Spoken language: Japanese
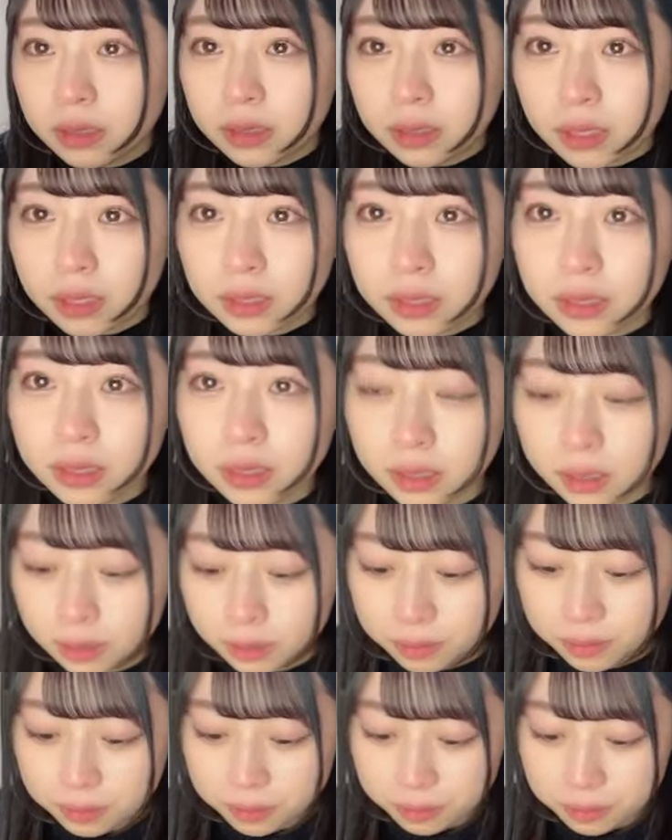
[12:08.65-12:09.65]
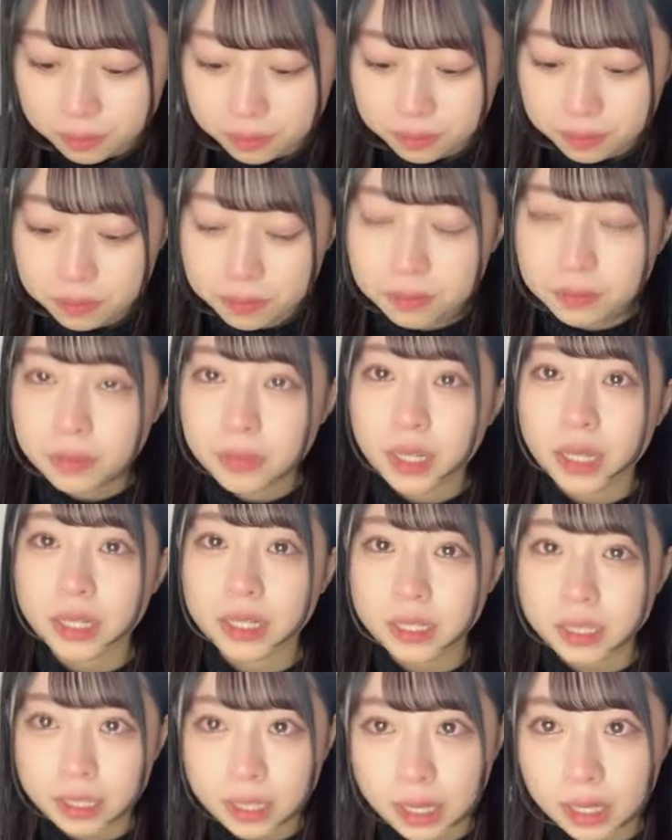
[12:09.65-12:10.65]
泣き足
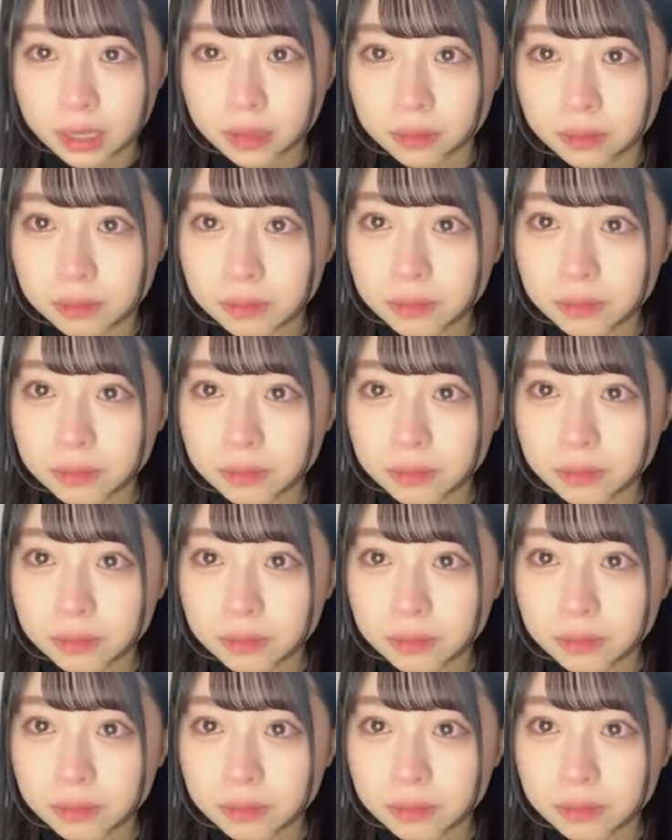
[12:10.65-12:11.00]
りない